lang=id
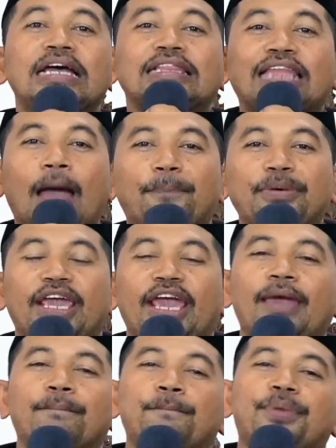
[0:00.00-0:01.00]
tapi
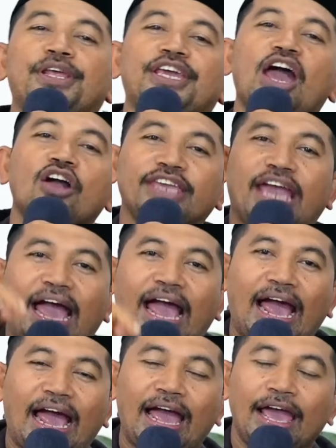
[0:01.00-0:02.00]
embrionya
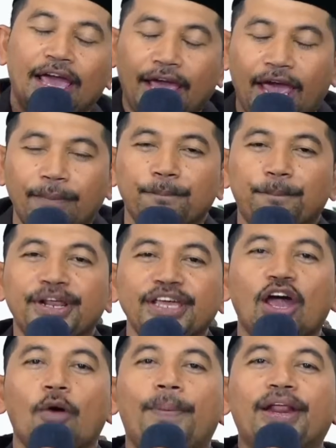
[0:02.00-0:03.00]

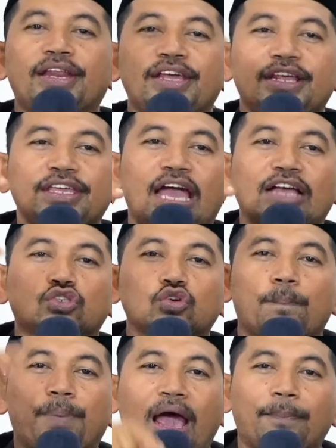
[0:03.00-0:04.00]
embrio berdirinya
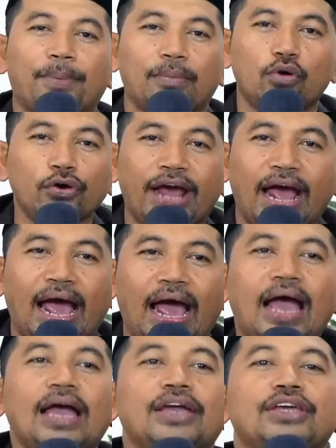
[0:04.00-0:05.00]
sumpah pemuda
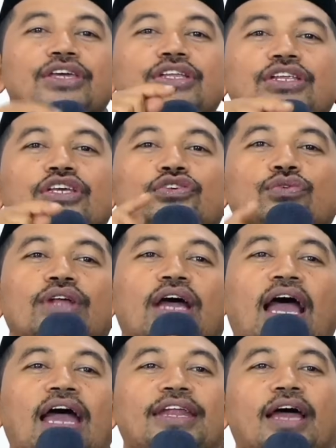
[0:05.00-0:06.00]
ini
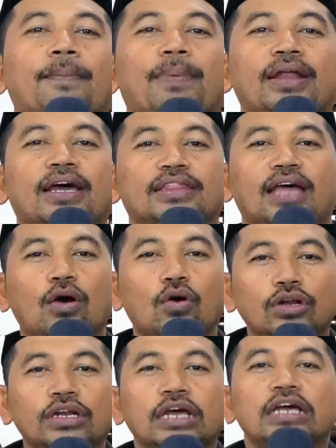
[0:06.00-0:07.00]
sudah ada pada
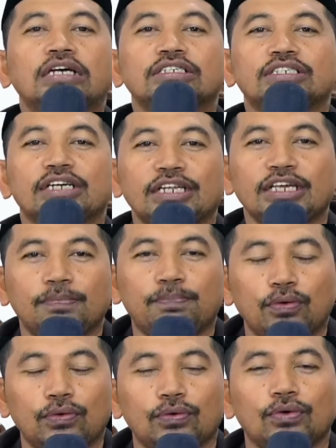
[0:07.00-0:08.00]
tahun
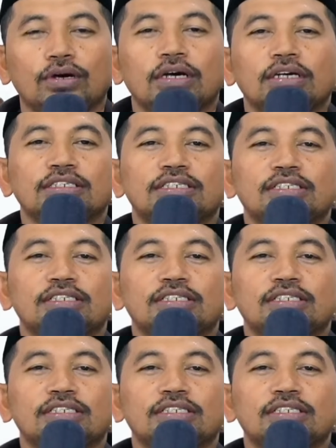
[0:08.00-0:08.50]
1900